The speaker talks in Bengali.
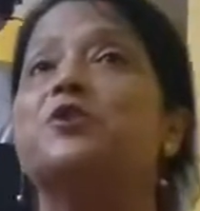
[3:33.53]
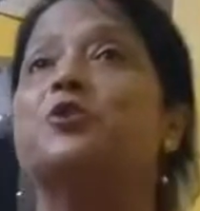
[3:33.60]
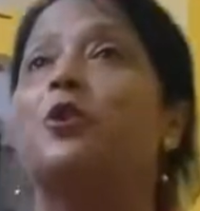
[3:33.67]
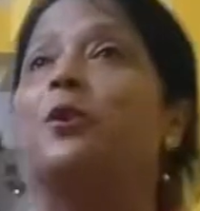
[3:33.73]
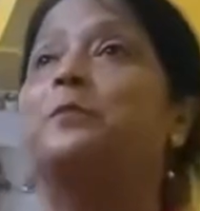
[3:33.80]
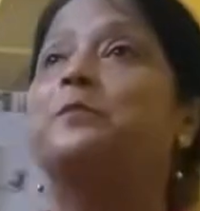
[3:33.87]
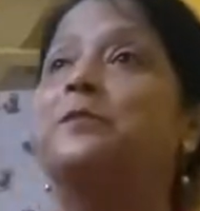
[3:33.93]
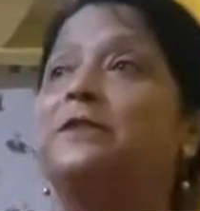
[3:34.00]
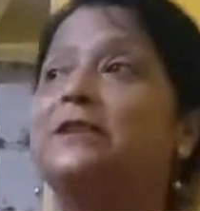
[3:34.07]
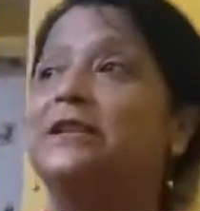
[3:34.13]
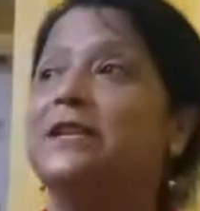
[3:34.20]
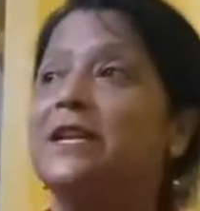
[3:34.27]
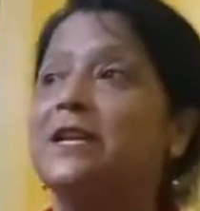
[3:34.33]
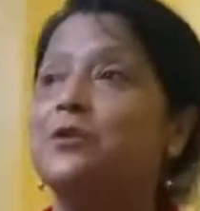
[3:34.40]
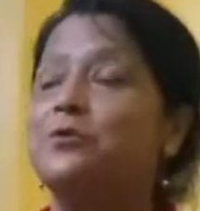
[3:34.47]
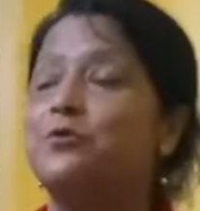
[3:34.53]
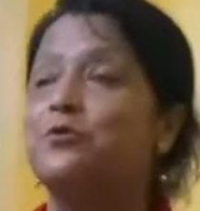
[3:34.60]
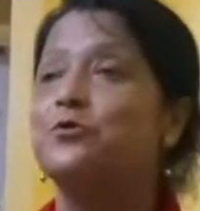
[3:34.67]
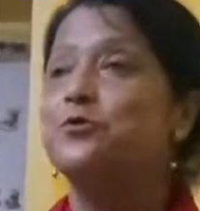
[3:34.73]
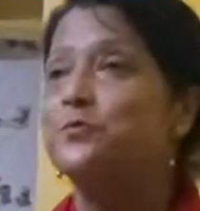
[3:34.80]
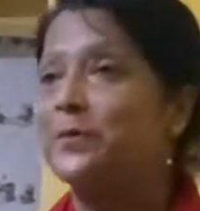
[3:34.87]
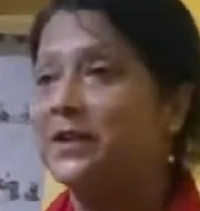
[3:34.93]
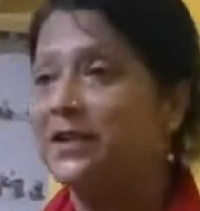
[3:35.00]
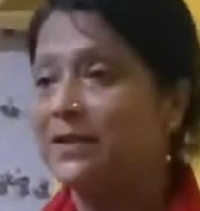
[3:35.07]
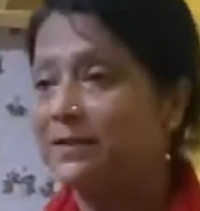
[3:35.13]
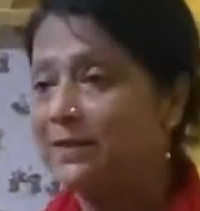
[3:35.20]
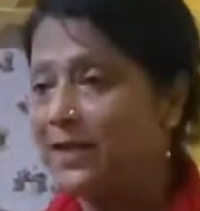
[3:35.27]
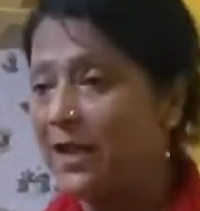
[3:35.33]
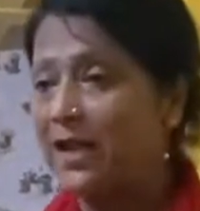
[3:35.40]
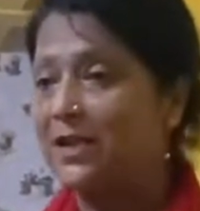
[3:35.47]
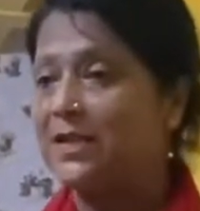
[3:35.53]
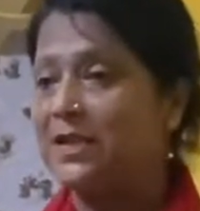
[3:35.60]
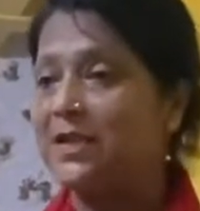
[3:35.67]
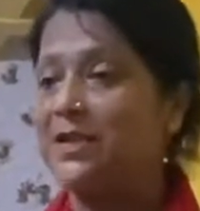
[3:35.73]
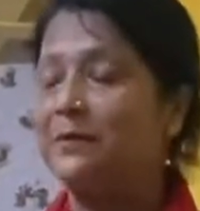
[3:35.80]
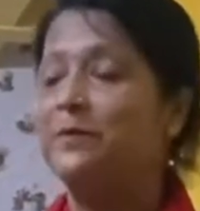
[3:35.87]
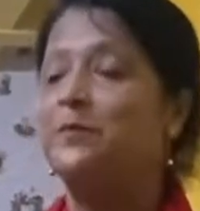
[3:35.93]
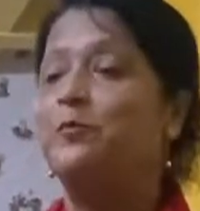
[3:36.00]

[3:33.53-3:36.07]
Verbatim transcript: সব থেকে খুব মানে লাকি আমি